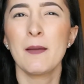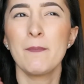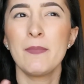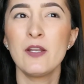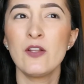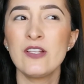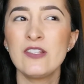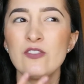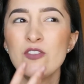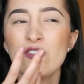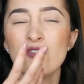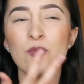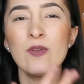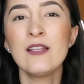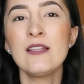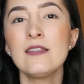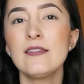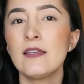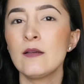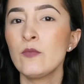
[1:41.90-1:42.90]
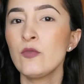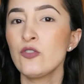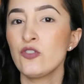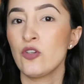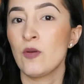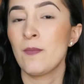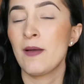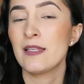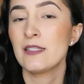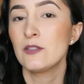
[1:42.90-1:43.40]
Pero estos suelen ser
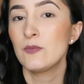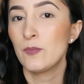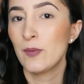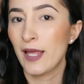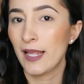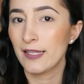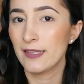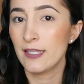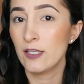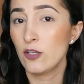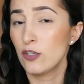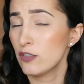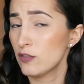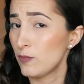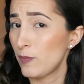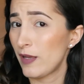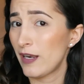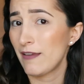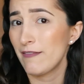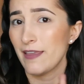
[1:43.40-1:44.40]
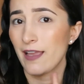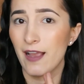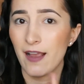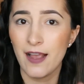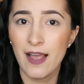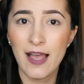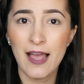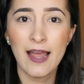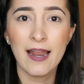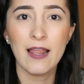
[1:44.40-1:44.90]
mucho más prácticos para
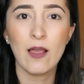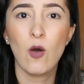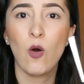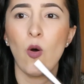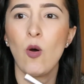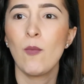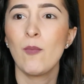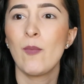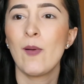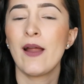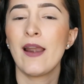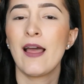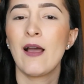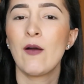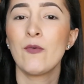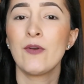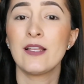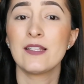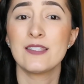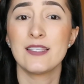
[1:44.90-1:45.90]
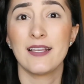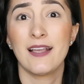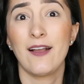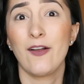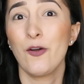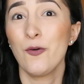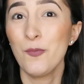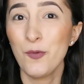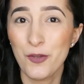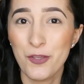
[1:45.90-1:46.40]
viajar o para una chica
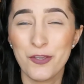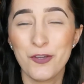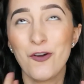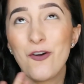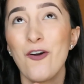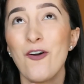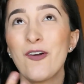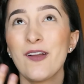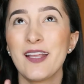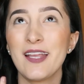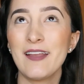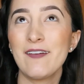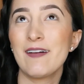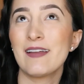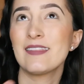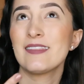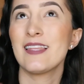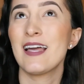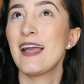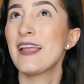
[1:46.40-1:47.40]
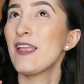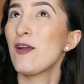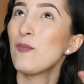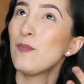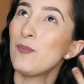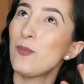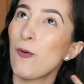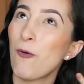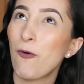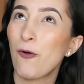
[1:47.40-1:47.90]
como yo que batalla un
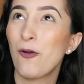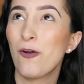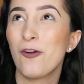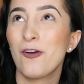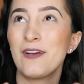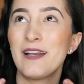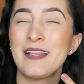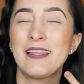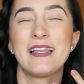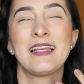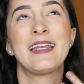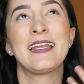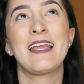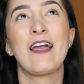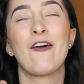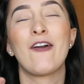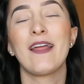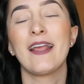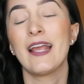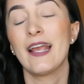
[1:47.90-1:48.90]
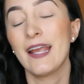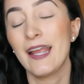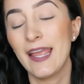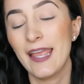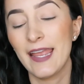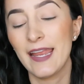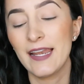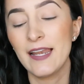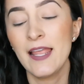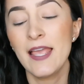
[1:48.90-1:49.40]
poco con el delineador en
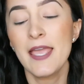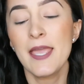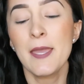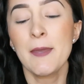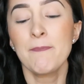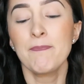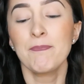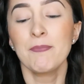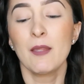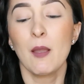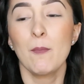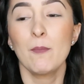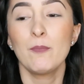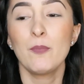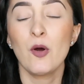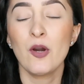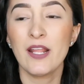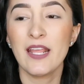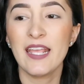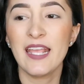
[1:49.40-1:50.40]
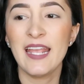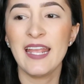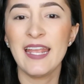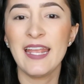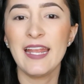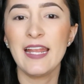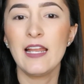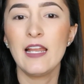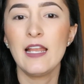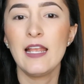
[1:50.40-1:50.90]
gel.
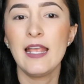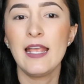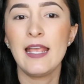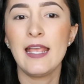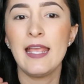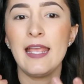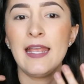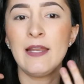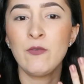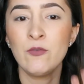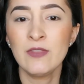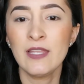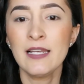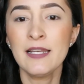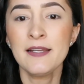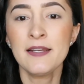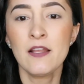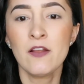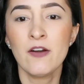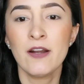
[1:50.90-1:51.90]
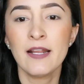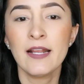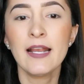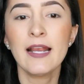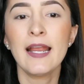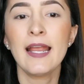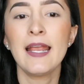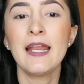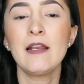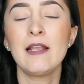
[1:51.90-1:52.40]
Porque en un delineador en
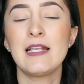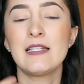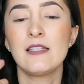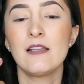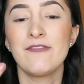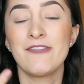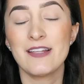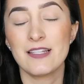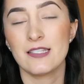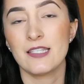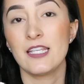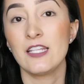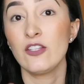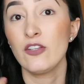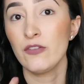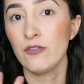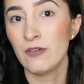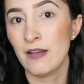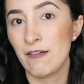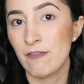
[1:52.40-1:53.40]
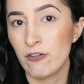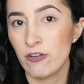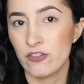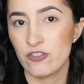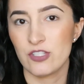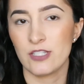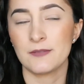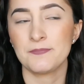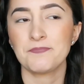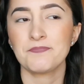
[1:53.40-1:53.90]
gel es el frasquito y una
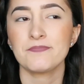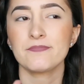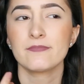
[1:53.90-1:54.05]
brocha.